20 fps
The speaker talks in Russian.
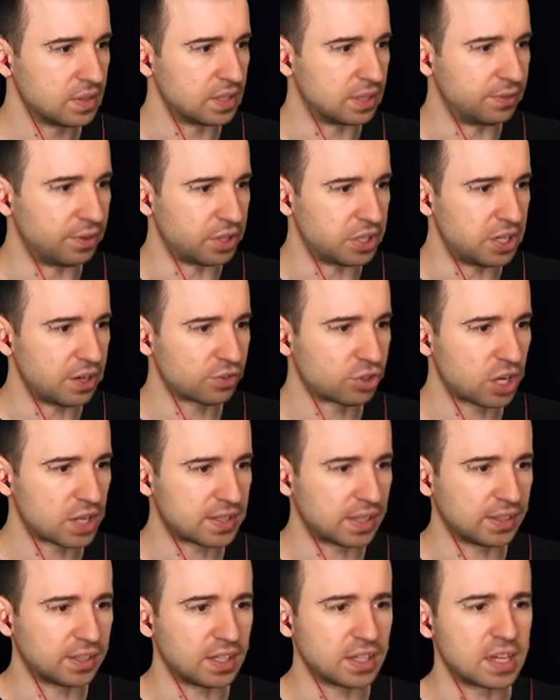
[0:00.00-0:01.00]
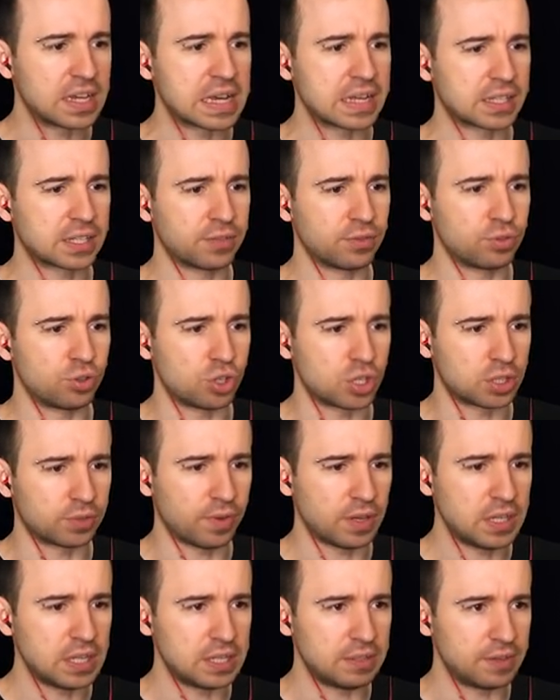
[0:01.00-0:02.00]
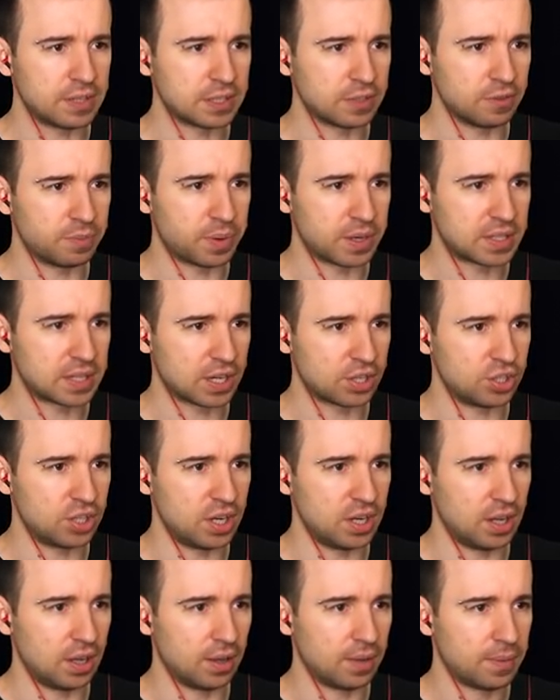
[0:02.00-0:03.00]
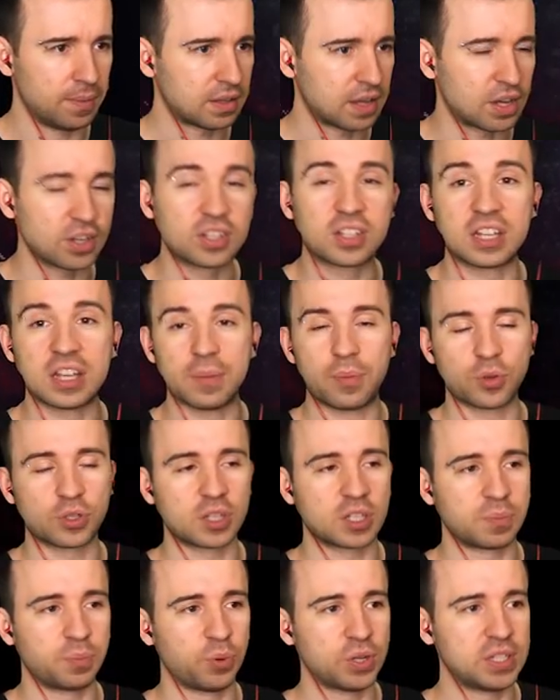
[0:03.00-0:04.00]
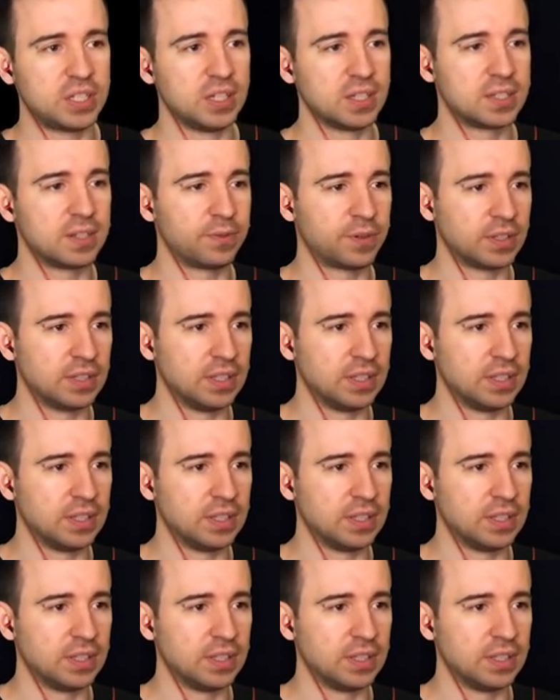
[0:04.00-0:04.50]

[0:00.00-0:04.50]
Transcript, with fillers: Затвердевшие останки гигантского существа неизвестного происхождения. Кажется, я просто спустился в